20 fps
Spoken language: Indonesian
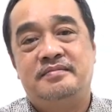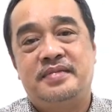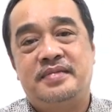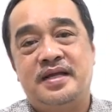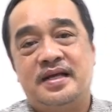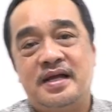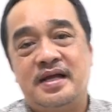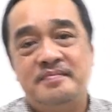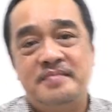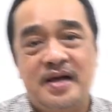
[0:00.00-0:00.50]

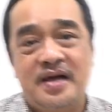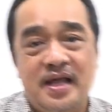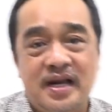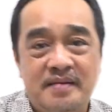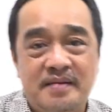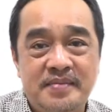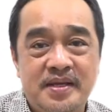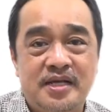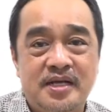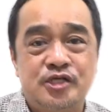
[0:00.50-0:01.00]
mereka
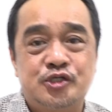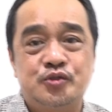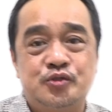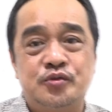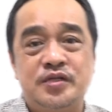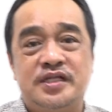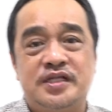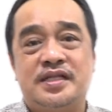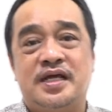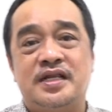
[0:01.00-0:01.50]
mengalami
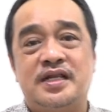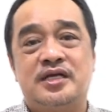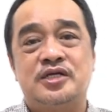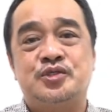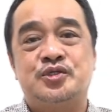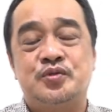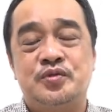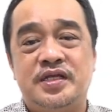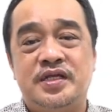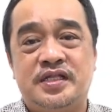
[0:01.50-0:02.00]

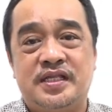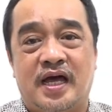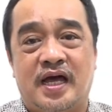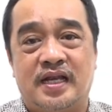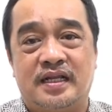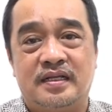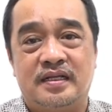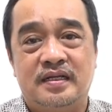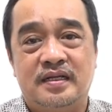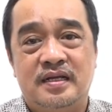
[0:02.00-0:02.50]

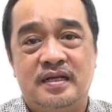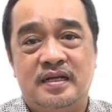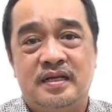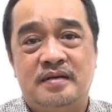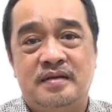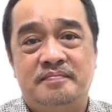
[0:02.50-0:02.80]
kesulitan-kesulitan